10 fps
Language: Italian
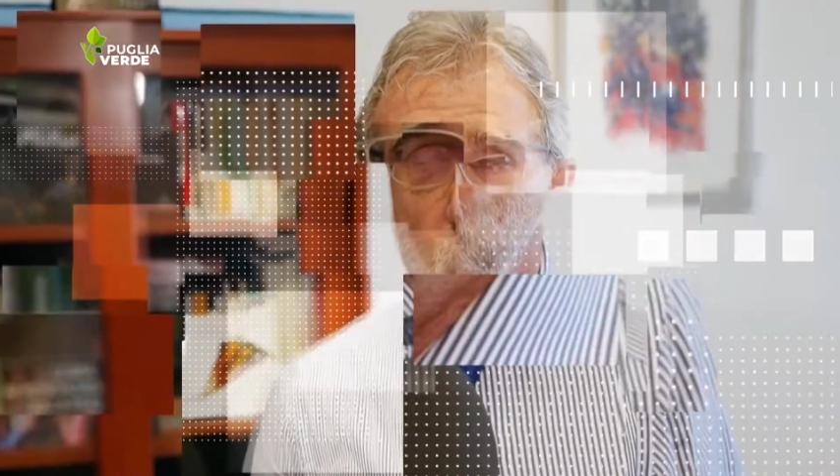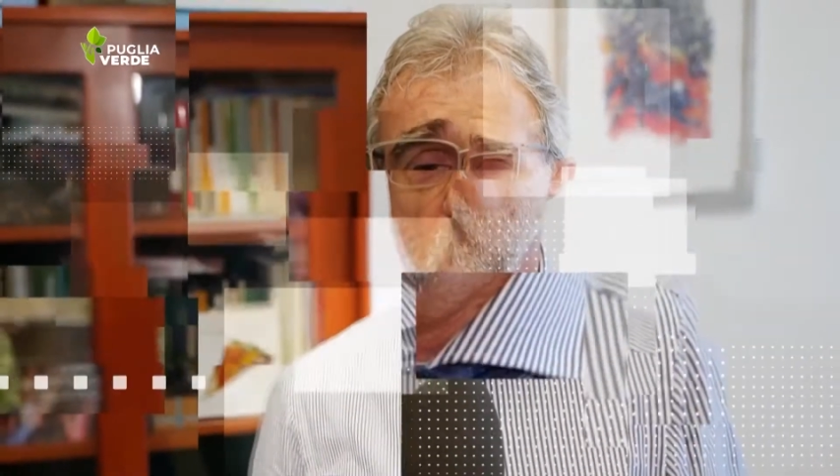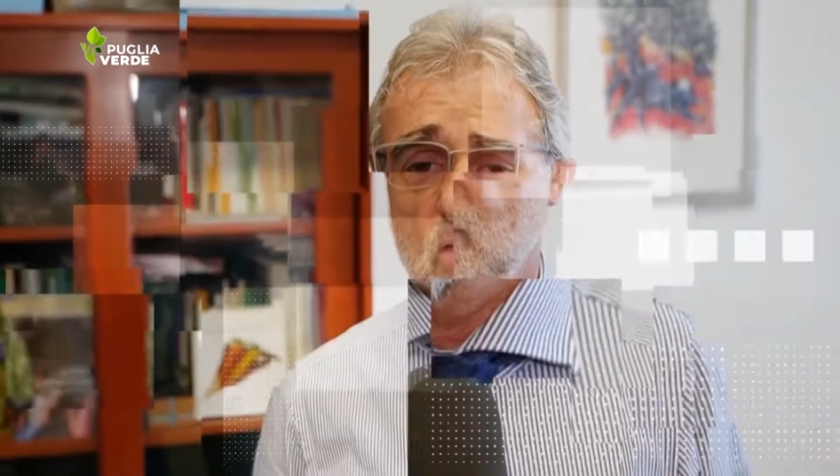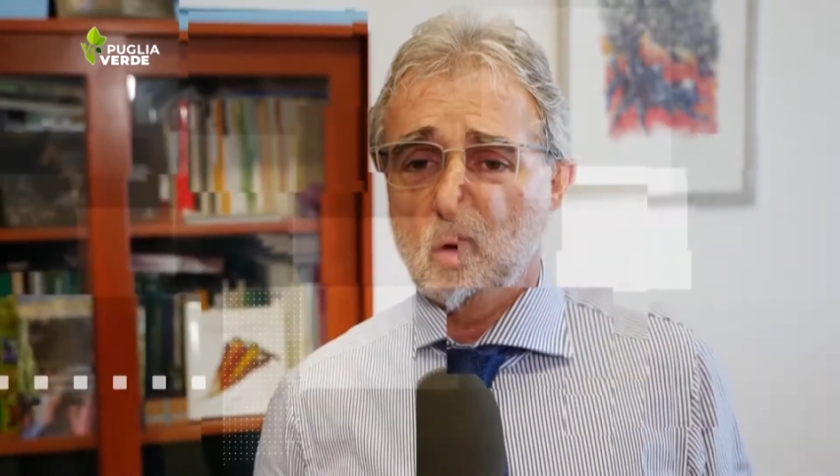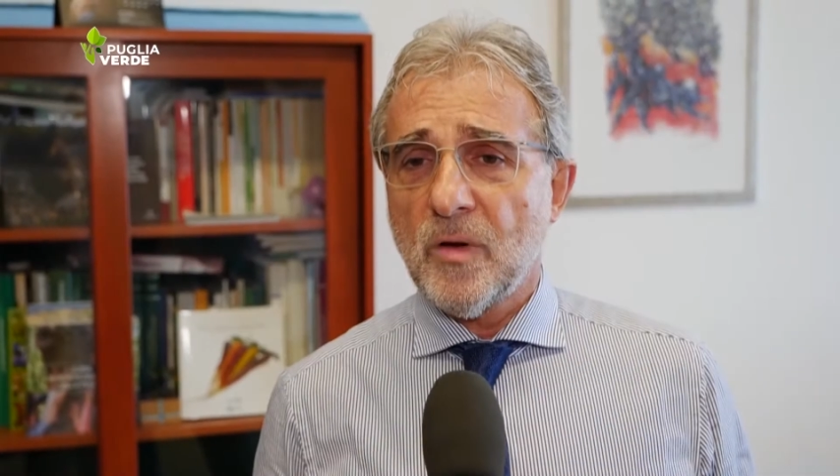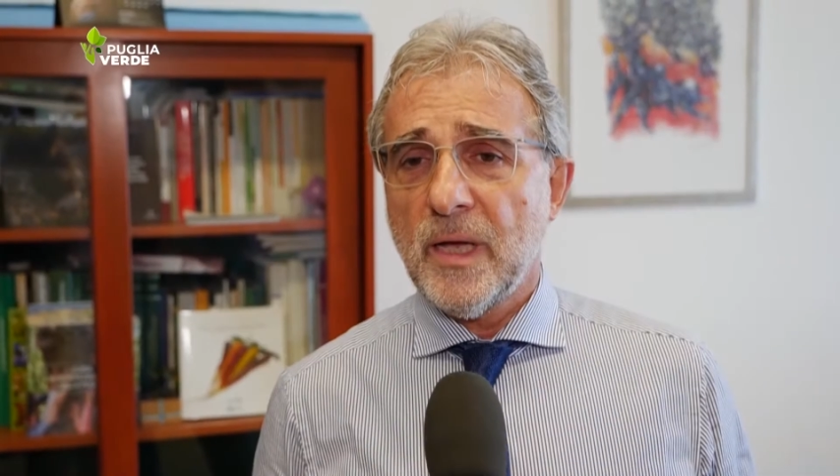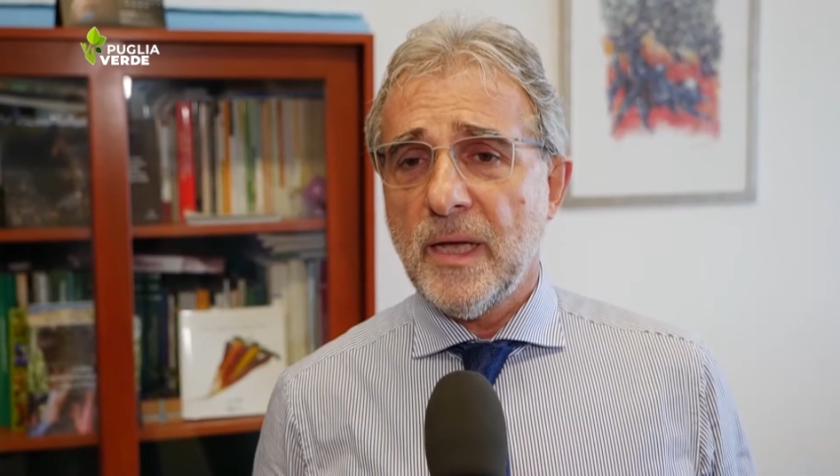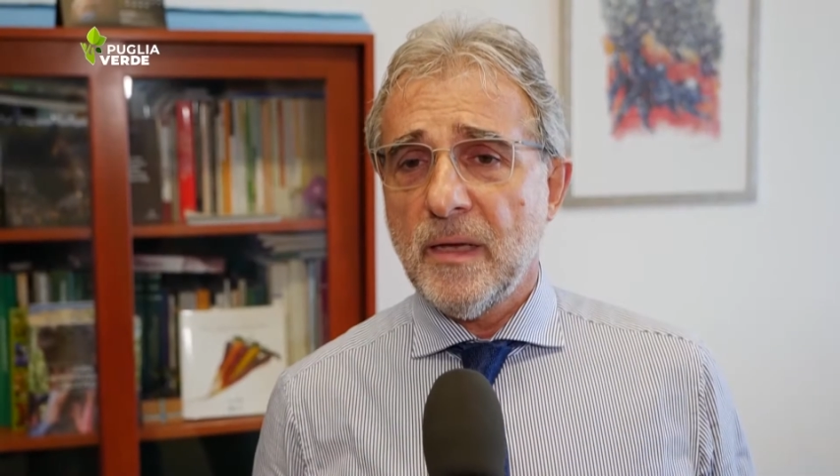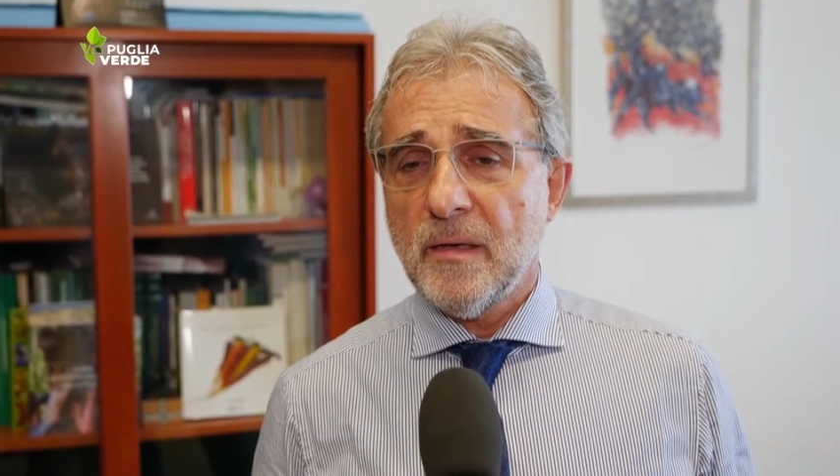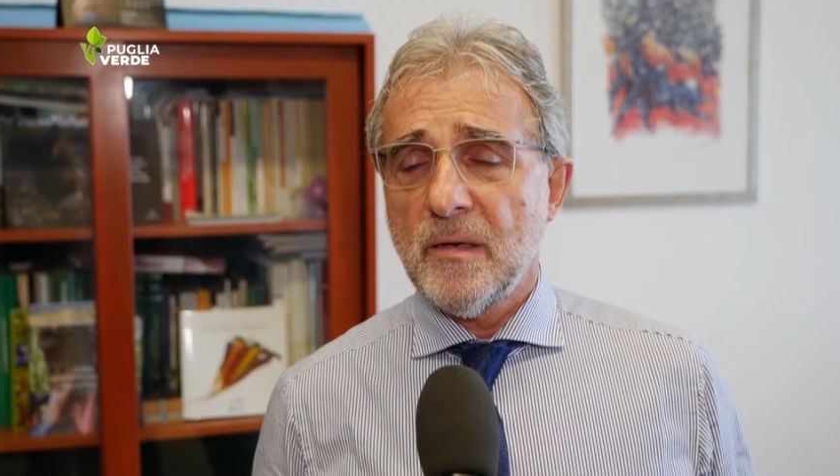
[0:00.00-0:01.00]
Questo
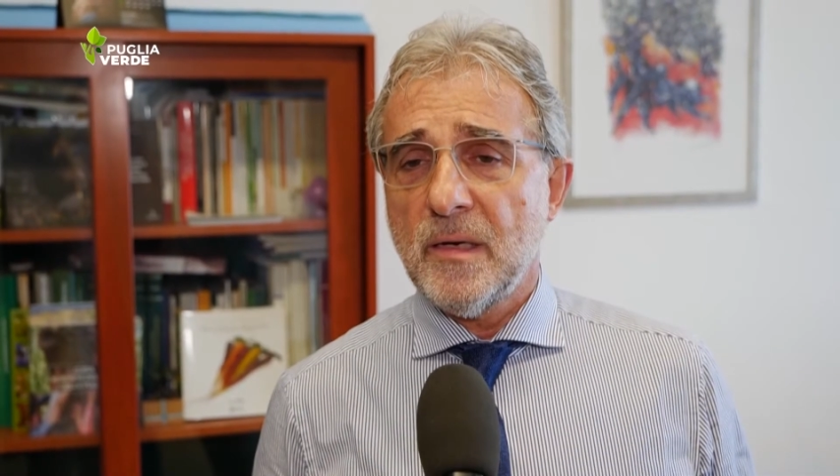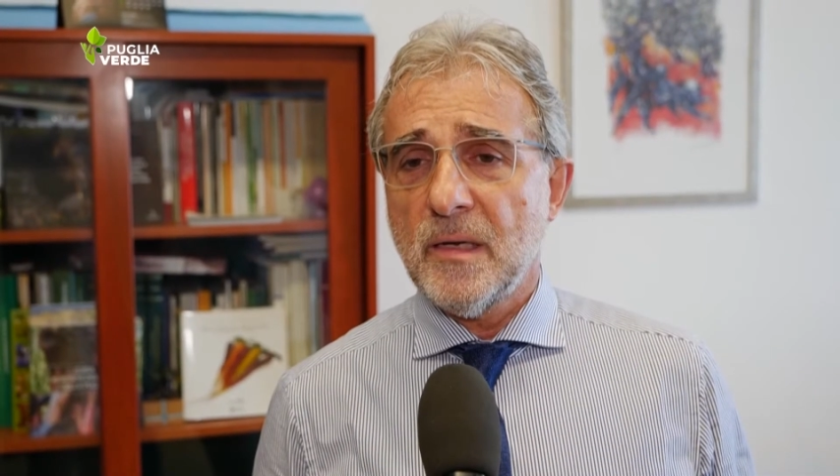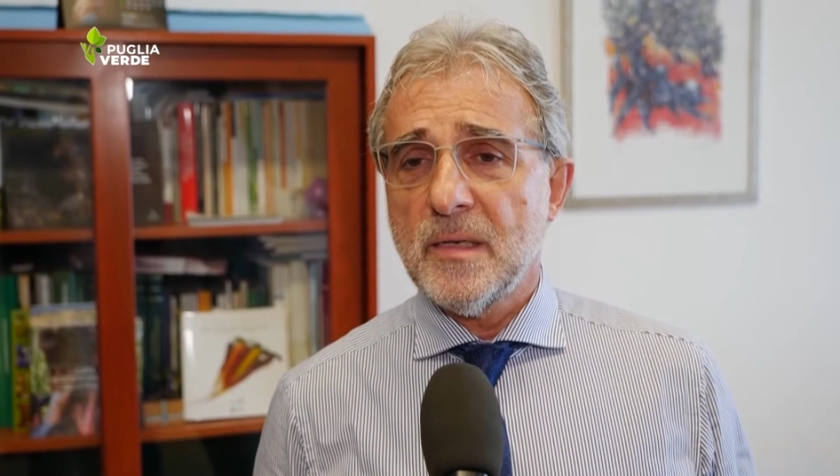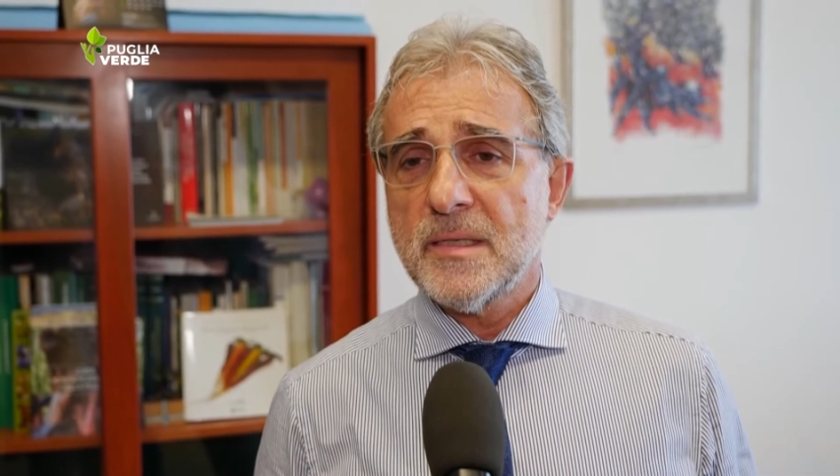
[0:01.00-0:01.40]
è il